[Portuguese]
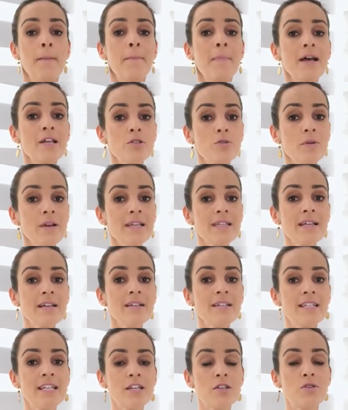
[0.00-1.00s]
Mas o um
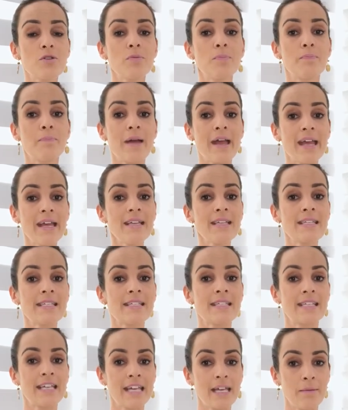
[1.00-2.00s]
exercício bem
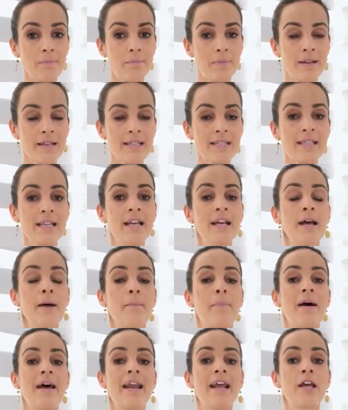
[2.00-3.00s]
simples
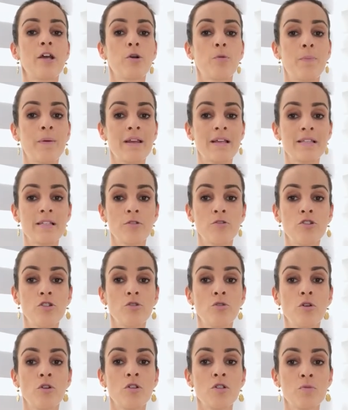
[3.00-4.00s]
para recuperação de
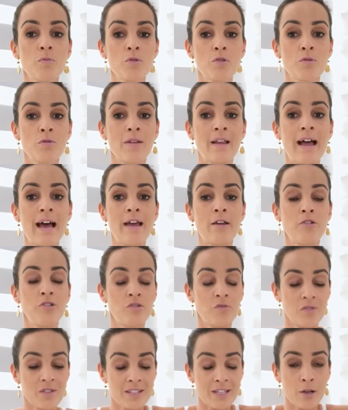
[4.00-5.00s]
tônus muscular,
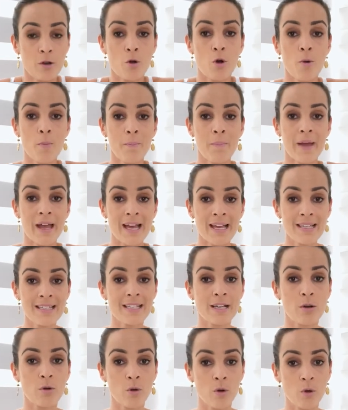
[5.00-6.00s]
onde você
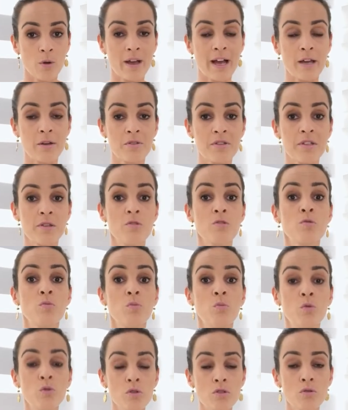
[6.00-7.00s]
começa a colocar os seus
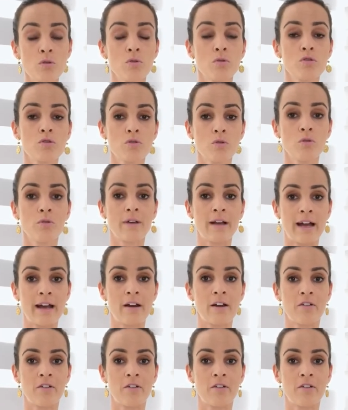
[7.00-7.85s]
músculos no lugar